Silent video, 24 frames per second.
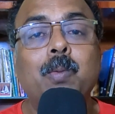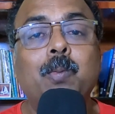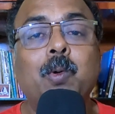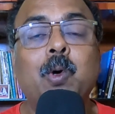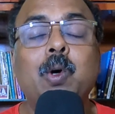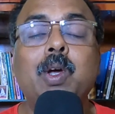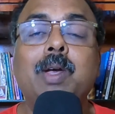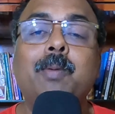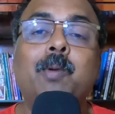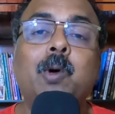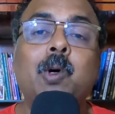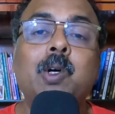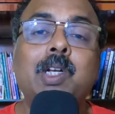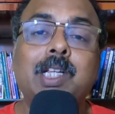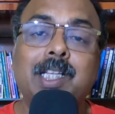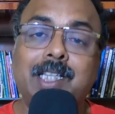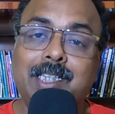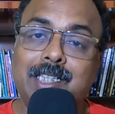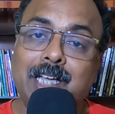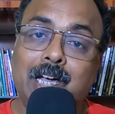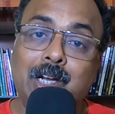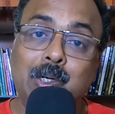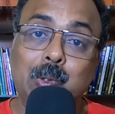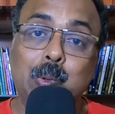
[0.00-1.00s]
পড়ব এবং
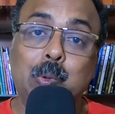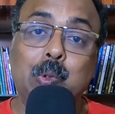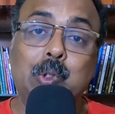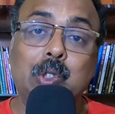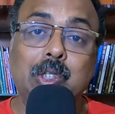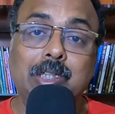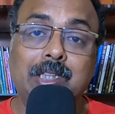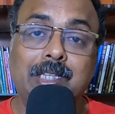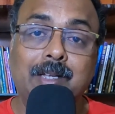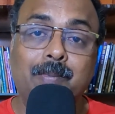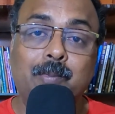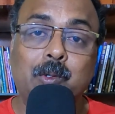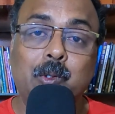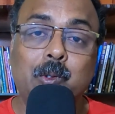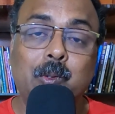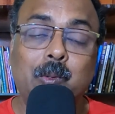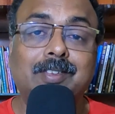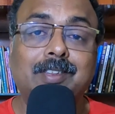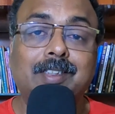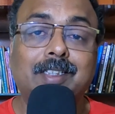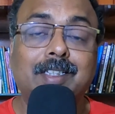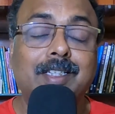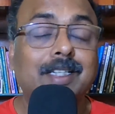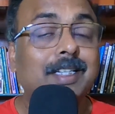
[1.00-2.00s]
তার উত্তর দেব
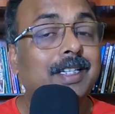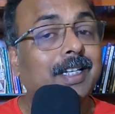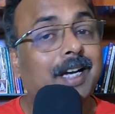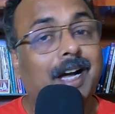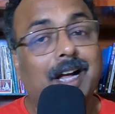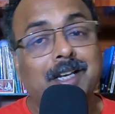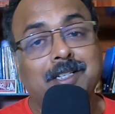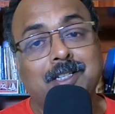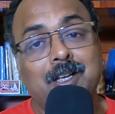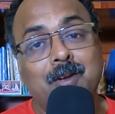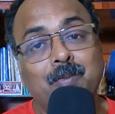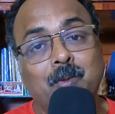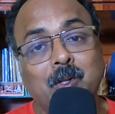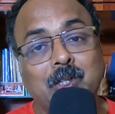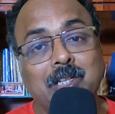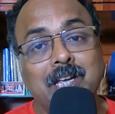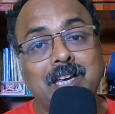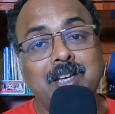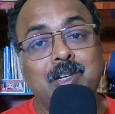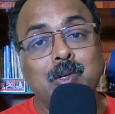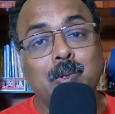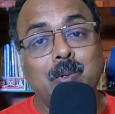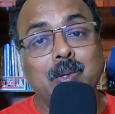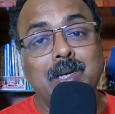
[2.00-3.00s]
আজকের মতো
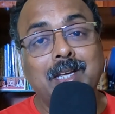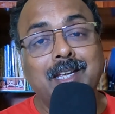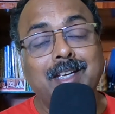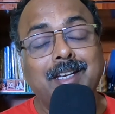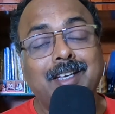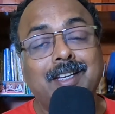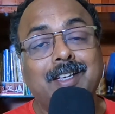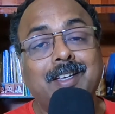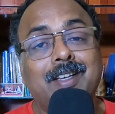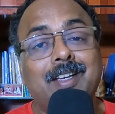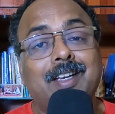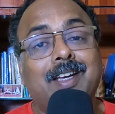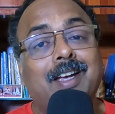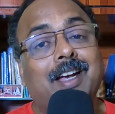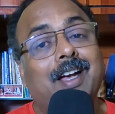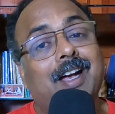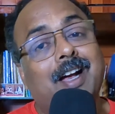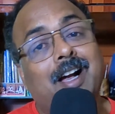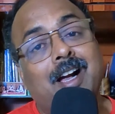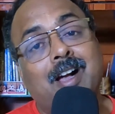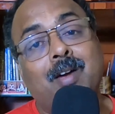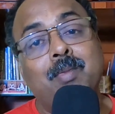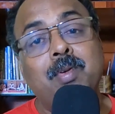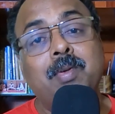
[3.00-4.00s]
এইটুকুই
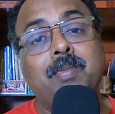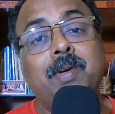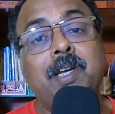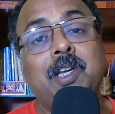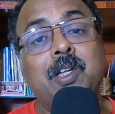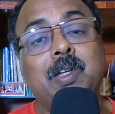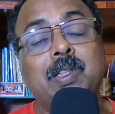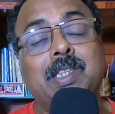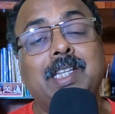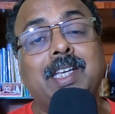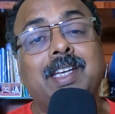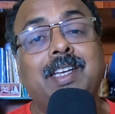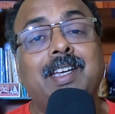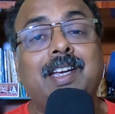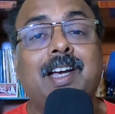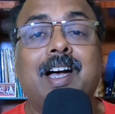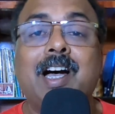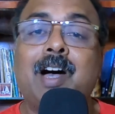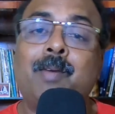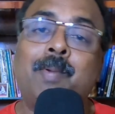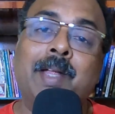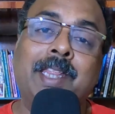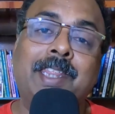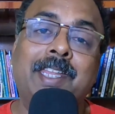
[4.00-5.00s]
আগামী ভিডিওতে
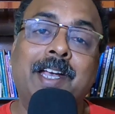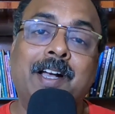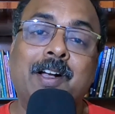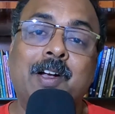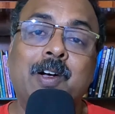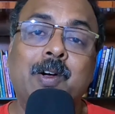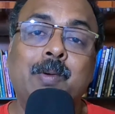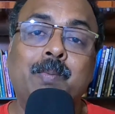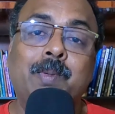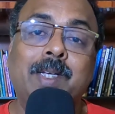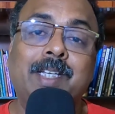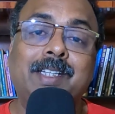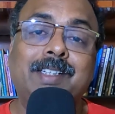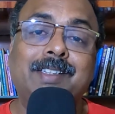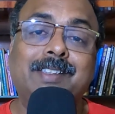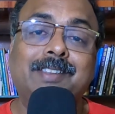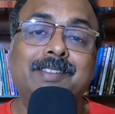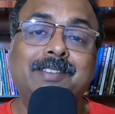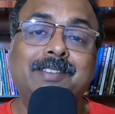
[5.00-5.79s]
আবার দেখা হবে